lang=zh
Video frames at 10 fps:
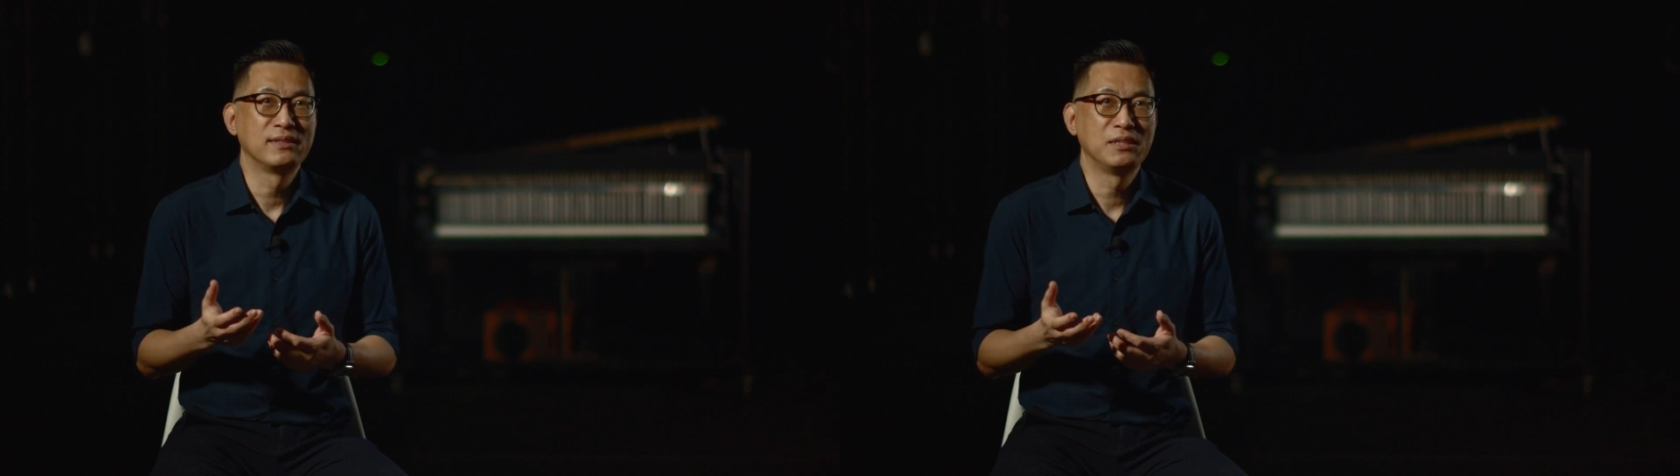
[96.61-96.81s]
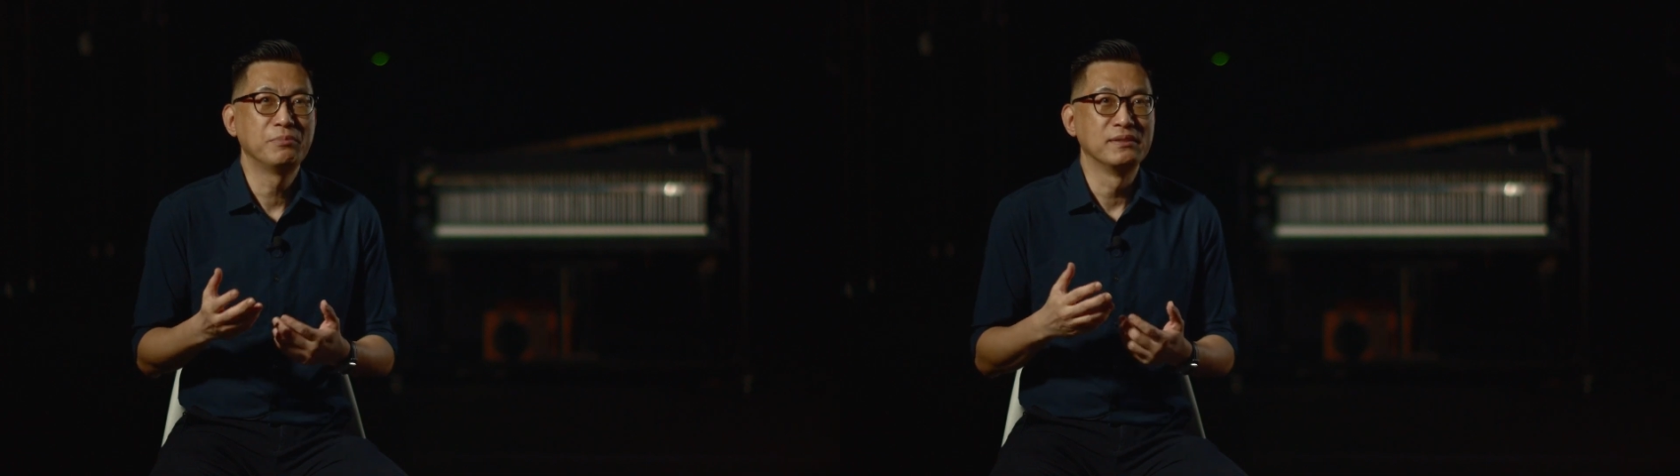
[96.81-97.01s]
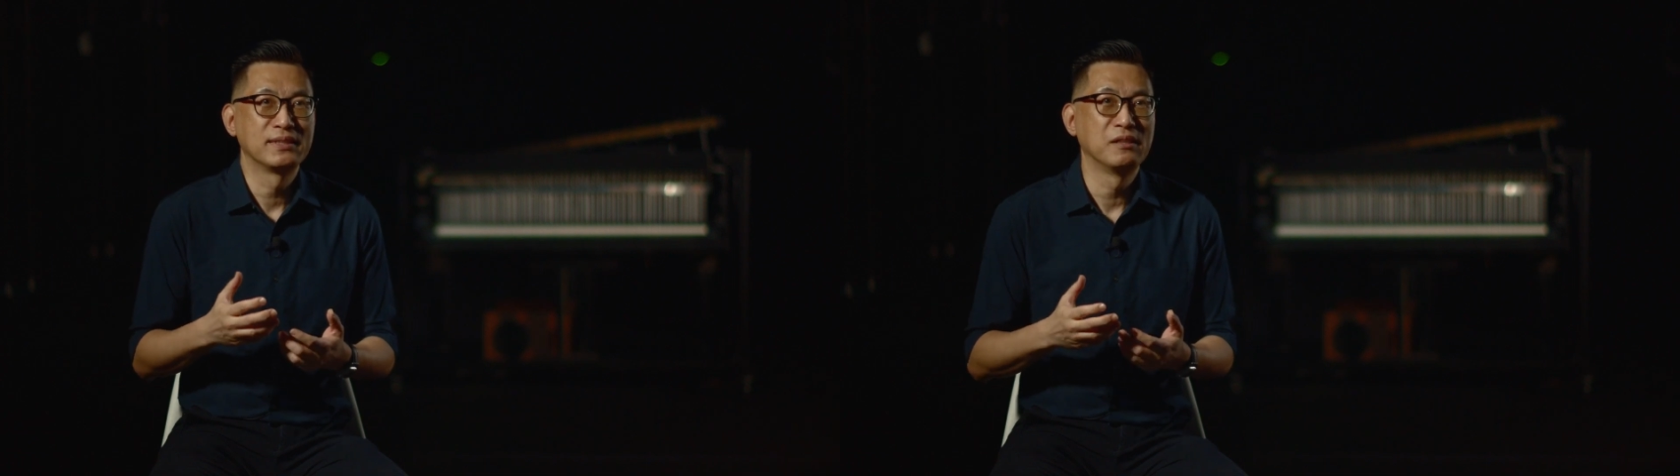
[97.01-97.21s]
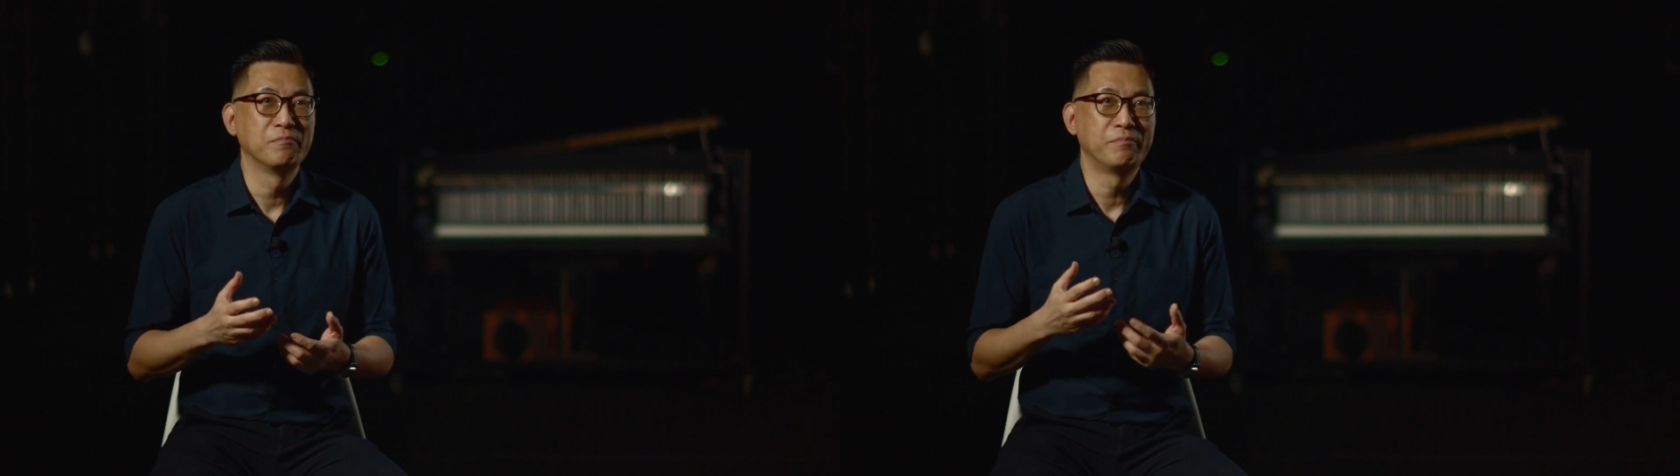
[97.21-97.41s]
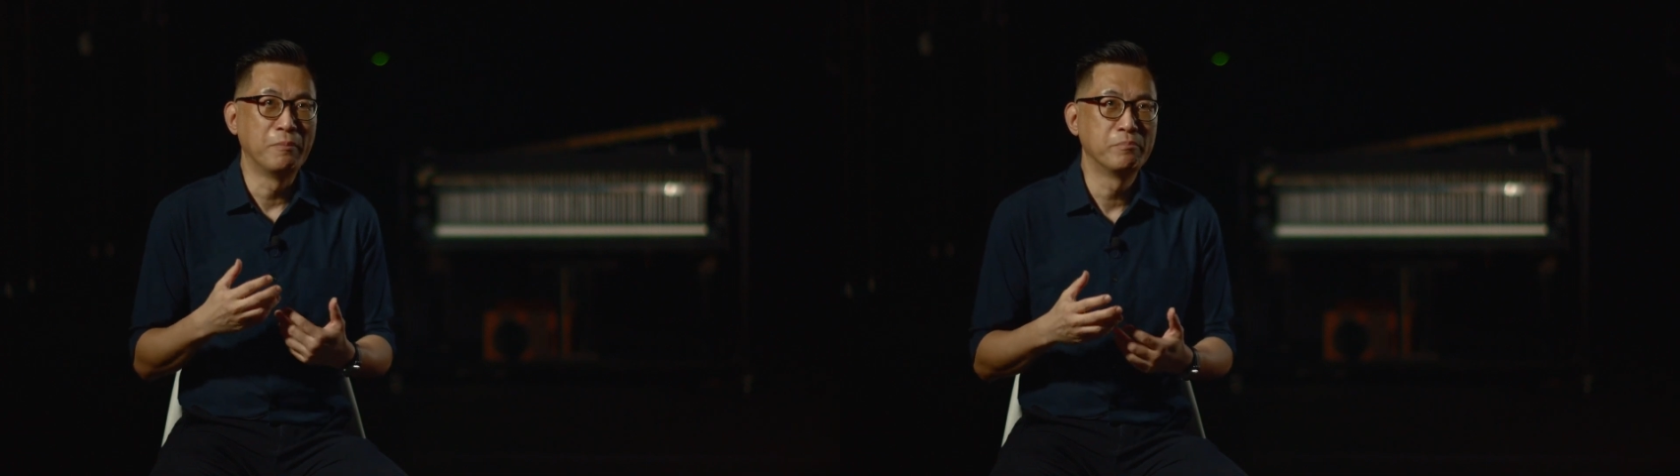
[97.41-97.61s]
基本上
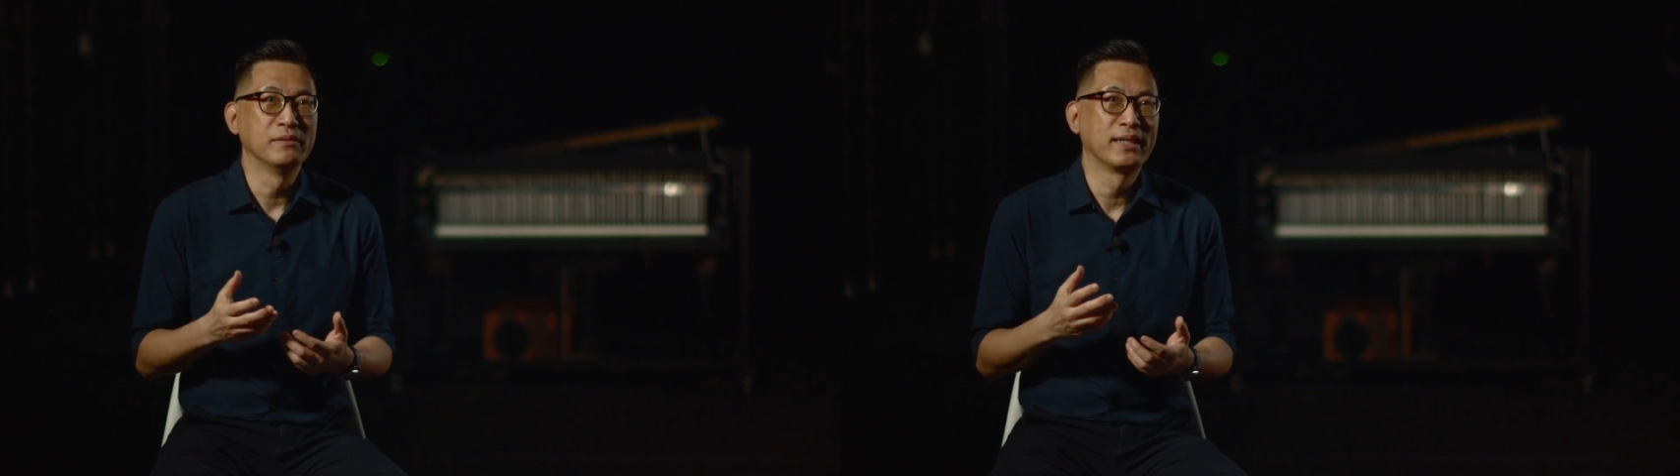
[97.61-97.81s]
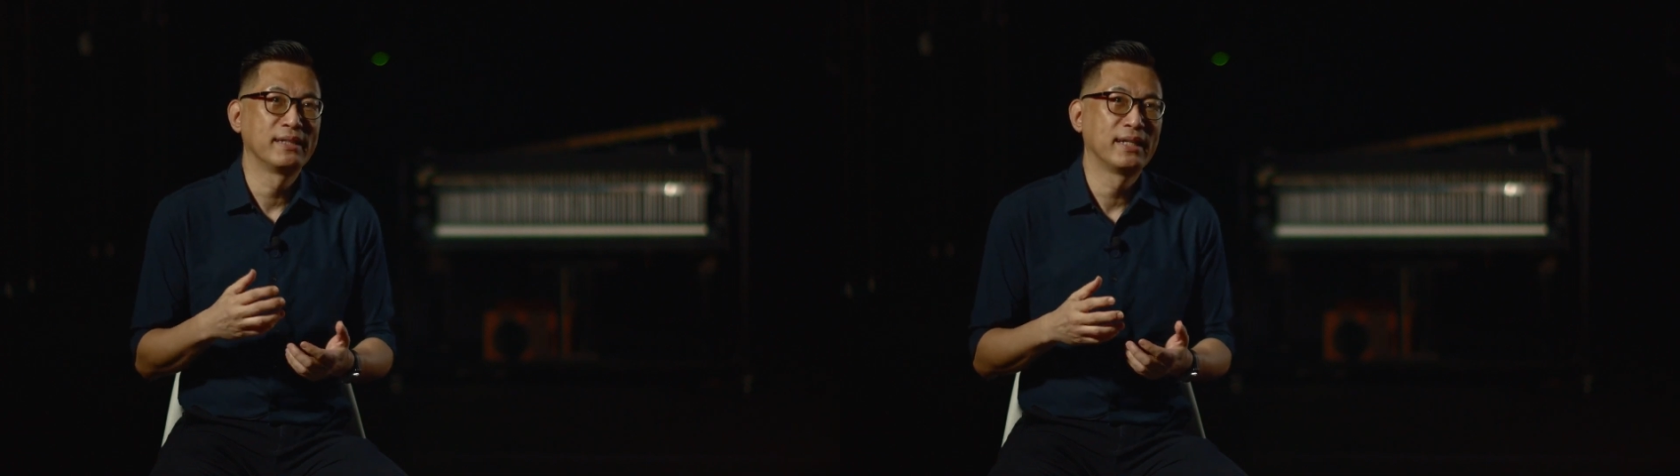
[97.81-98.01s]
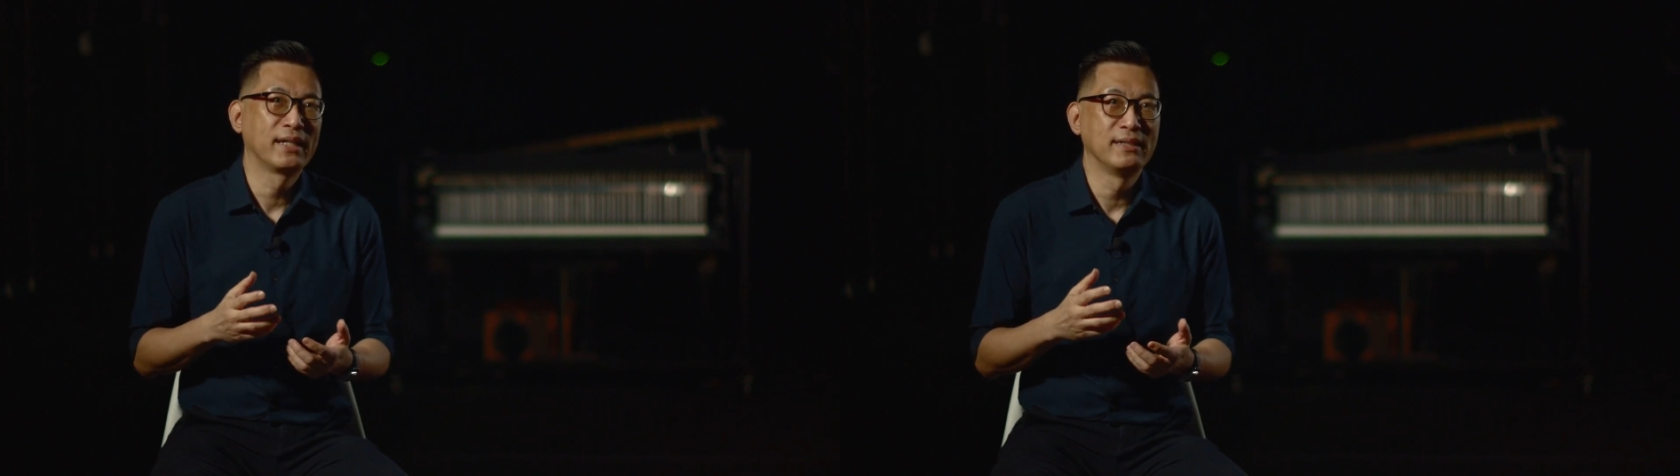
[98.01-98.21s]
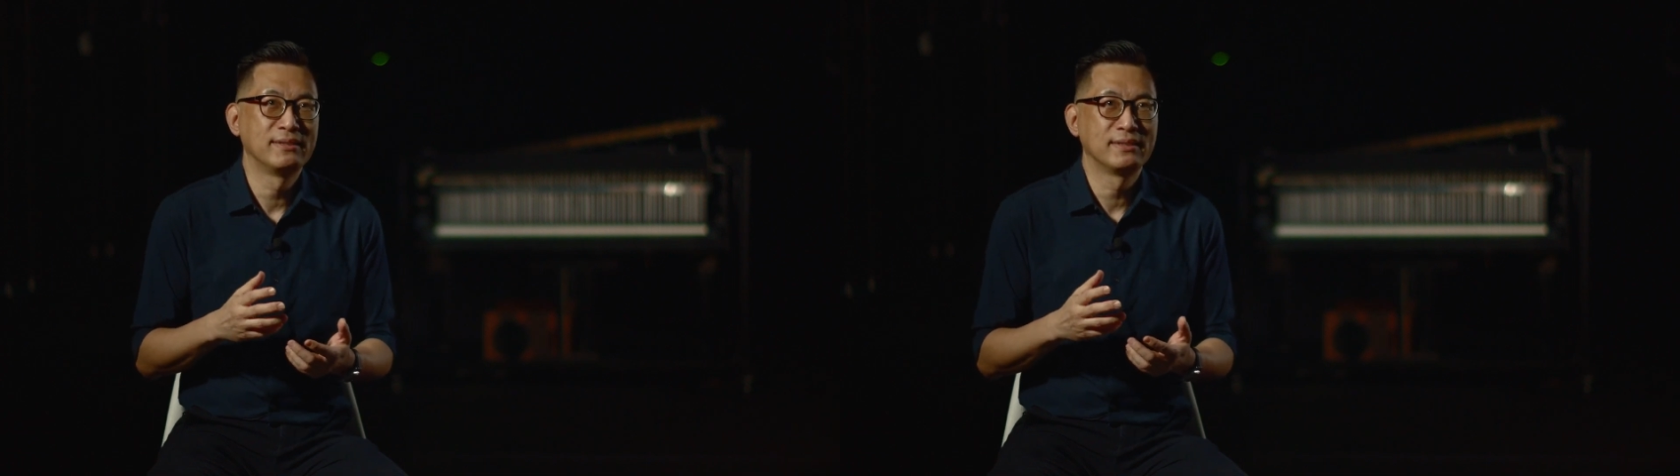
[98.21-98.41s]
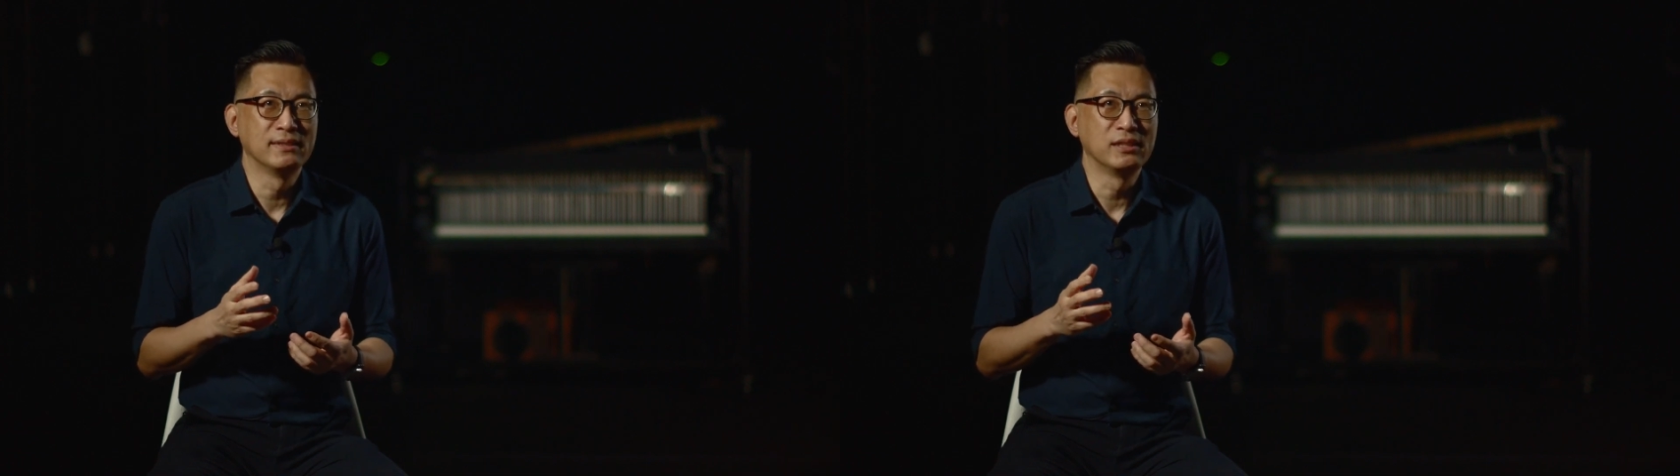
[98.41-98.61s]
版本它大概是